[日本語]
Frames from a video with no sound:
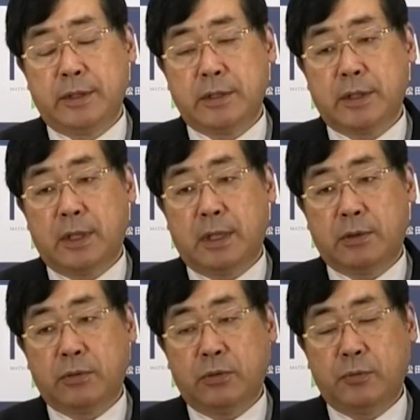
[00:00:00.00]
ですか
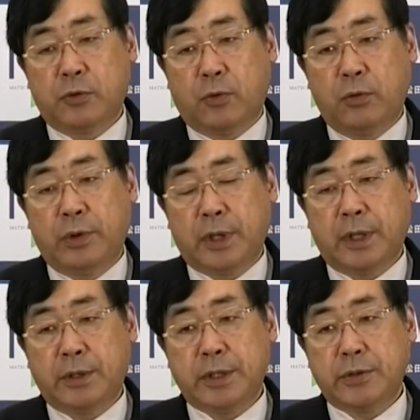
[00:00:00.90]
ら、どうもコロナ
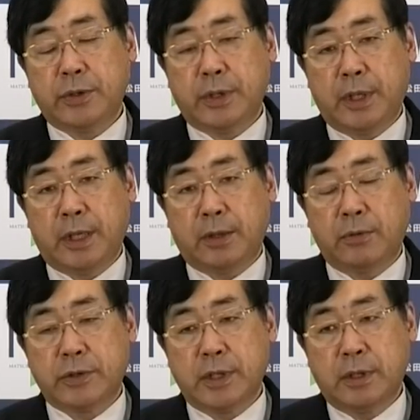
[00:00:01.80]
原理主義で、
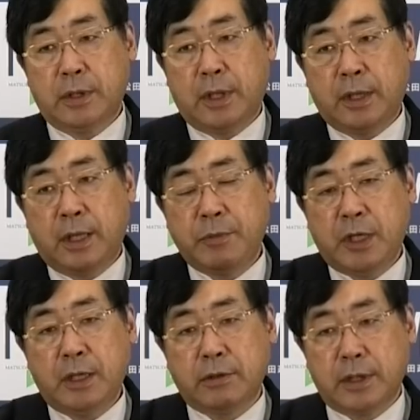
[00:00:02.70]
この全体が
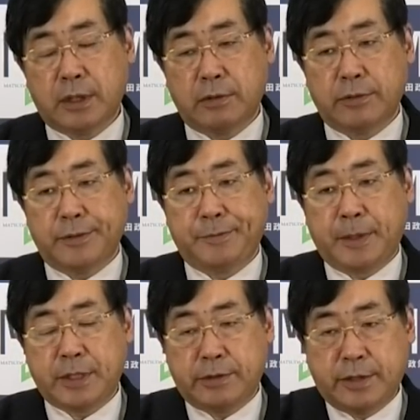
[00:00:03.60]
見えなくなっている。
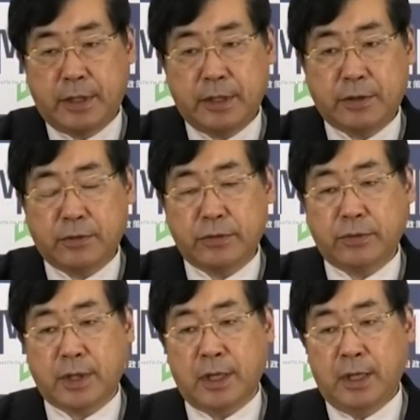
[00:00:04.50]
まあ、政局
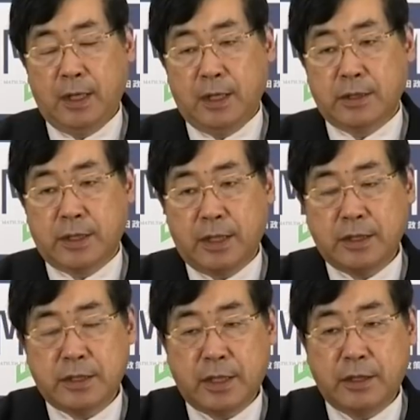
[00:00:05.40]
とか
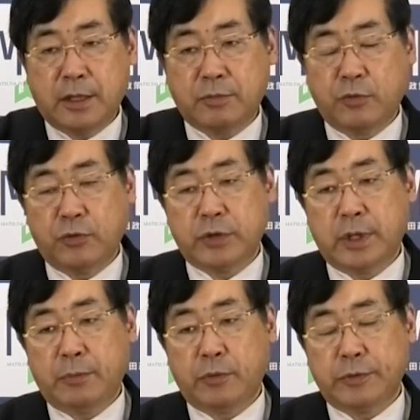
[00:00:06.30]
政治戦略も
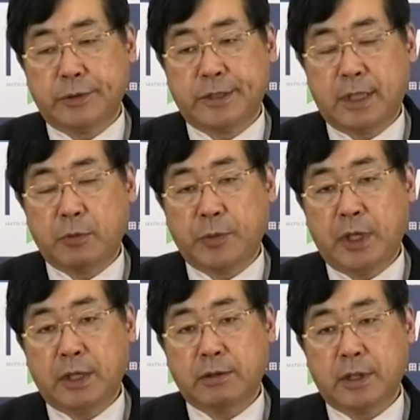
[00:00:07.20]
すでも、すらも
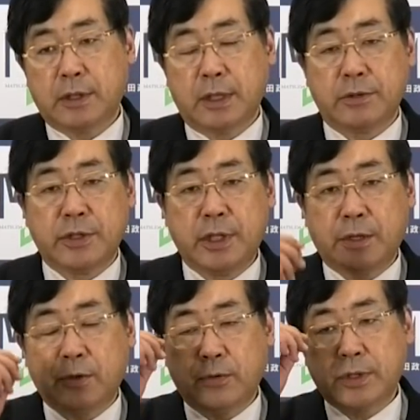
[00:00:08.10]
見えなくなっている視
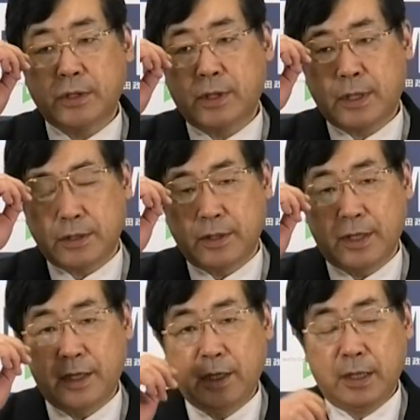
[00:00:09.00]
野共作がです
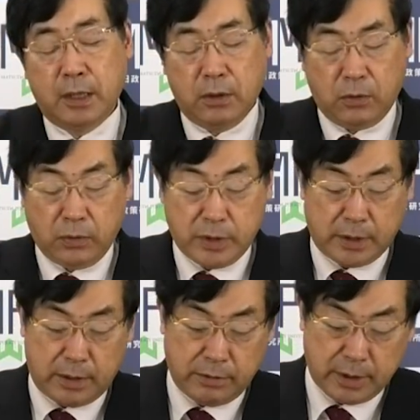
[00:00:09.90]
ね、起こっ
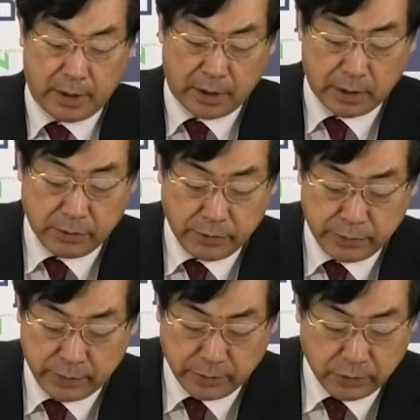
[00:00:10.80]
ちゃってるんじゃないかなという
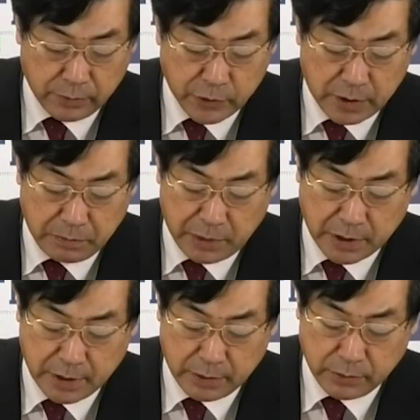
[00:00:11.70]
ことも心
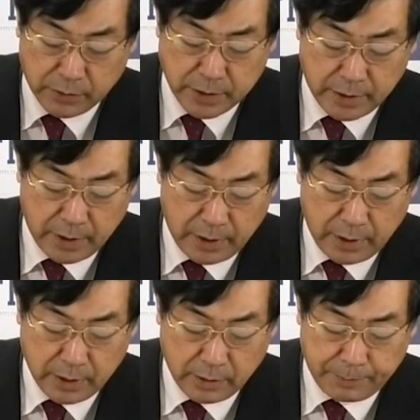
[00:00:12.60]
配されるところですね。
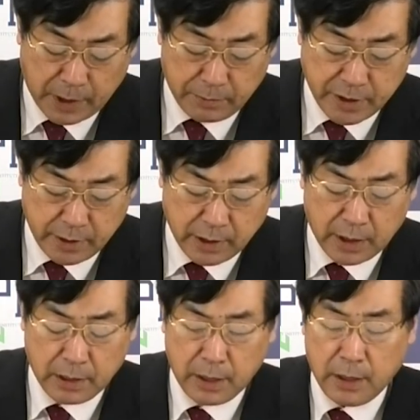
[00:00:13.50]
まあ、正
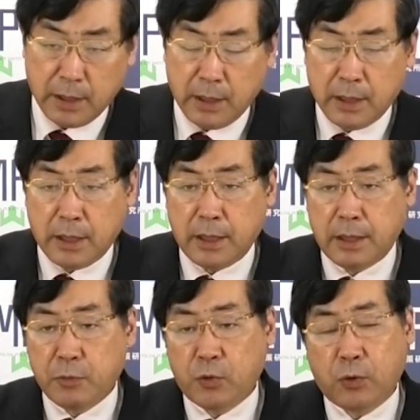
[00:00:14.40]
解、
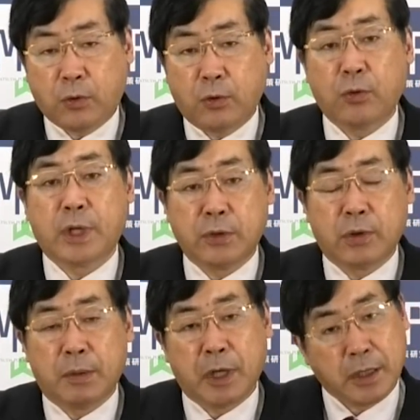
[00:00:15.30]
えー、もうコロナ
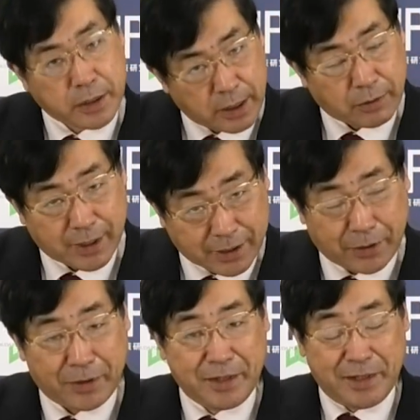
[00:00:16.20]
脳が蔓延してるのかな
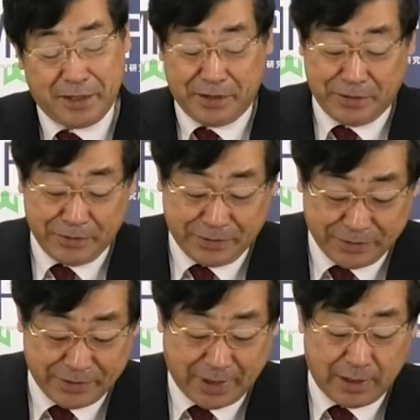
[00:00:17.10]
という
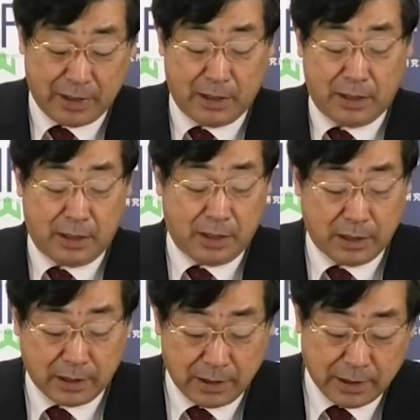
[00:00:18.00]
ふうな
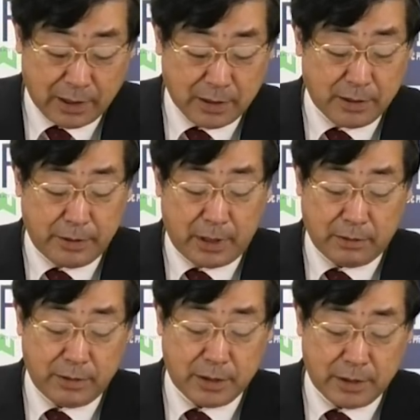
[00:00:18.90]
あ感じにな
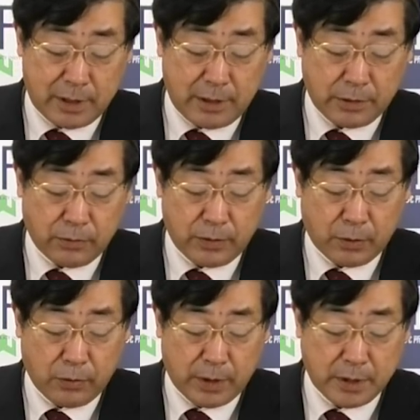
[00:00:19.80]
るんですが、で、そこで
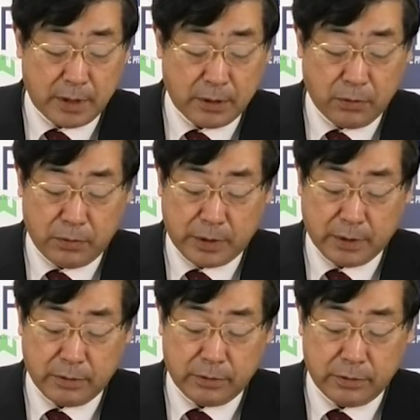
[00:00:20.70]
小池さんがどう出
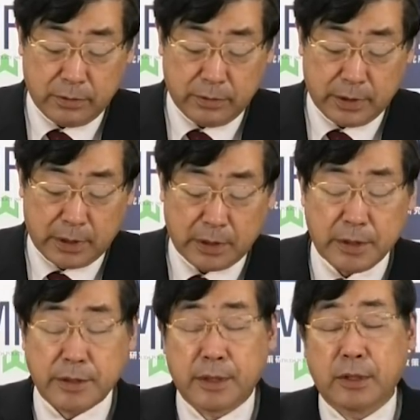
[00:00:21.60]
てくるかなん
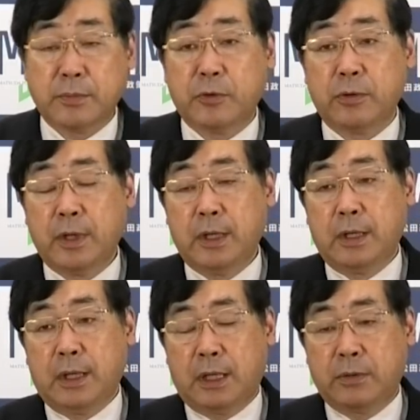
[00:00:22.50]
ですけれども、
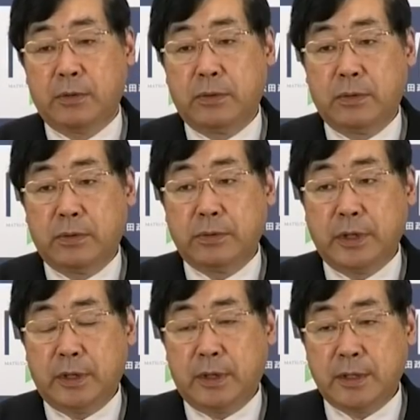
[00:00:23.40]
あの、
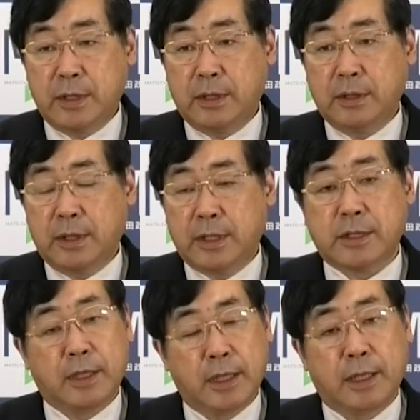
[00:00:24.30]
新田さんがで
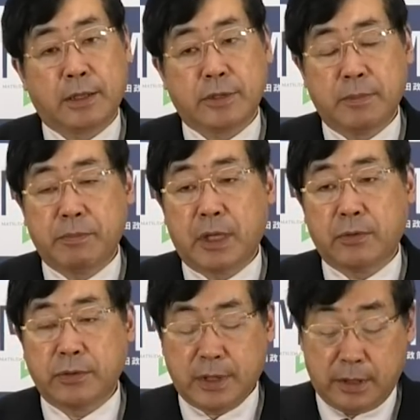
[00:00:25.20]
すね、あの、先般
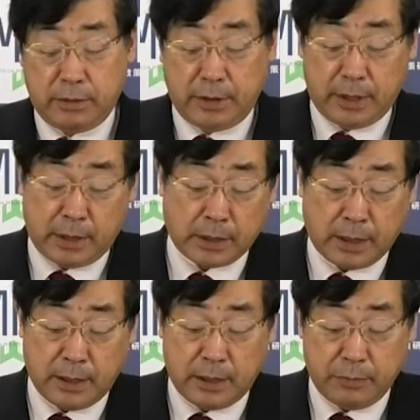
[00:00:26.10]
このチャンネルで
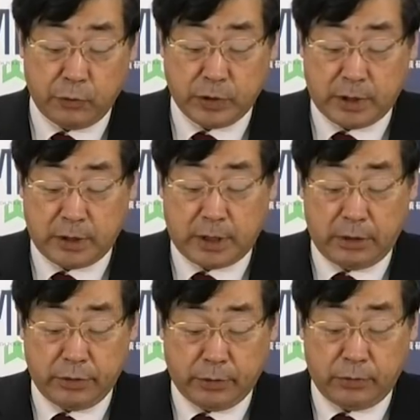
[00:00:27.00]
対談でもおっしゃってた
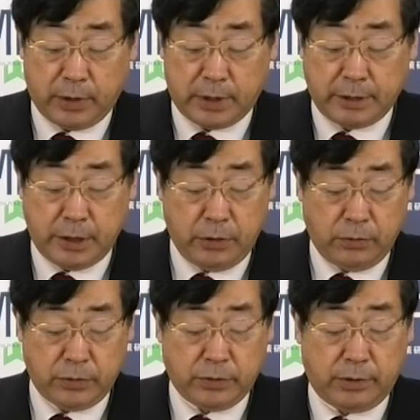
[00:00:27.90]
ように、この方は意表
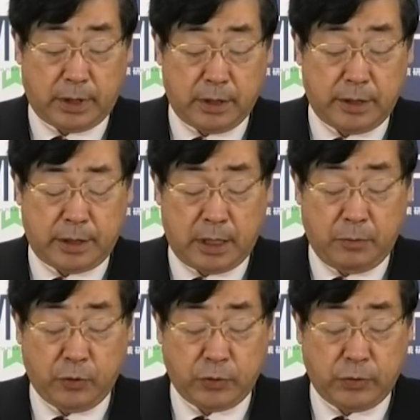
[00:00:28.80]
をつく方で誰
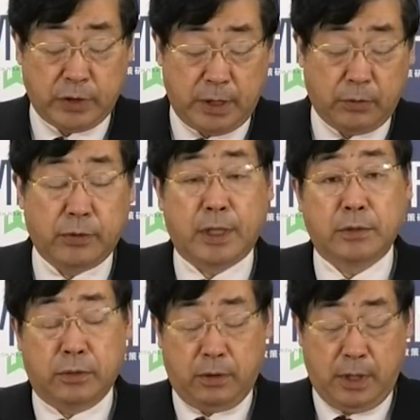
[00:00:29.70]
も予想しないことをや
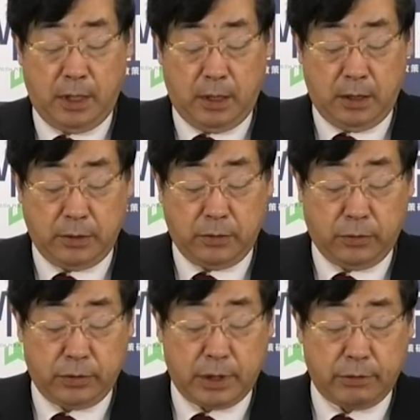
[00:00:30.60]
るという
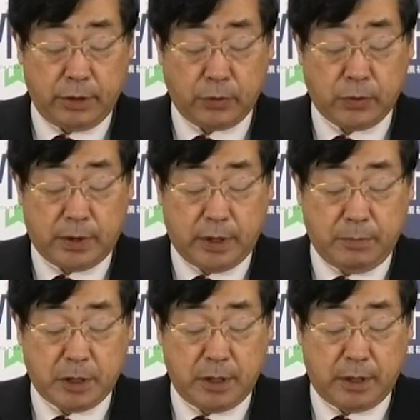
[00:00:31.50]
ことなので予想がで
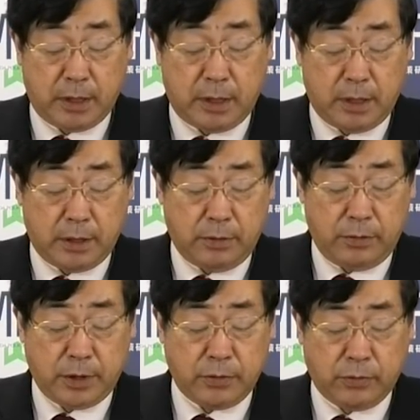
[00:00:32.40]
きませんが、ただい
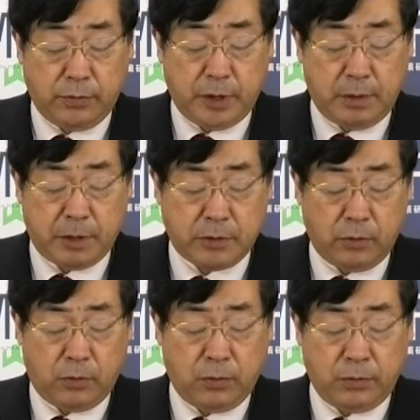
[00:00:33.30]
ろんな状況を見ています
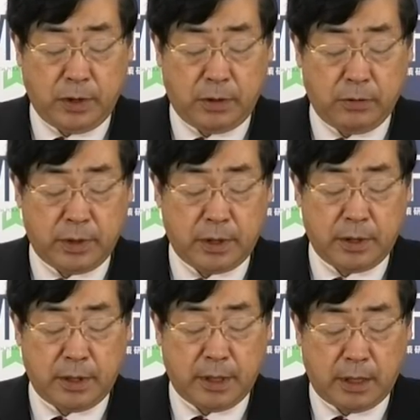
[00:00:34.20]
と、ご本人の
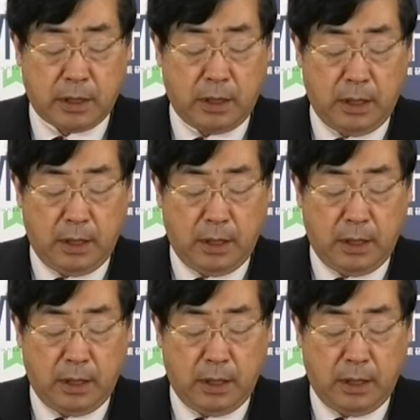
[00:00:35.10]
年齢が、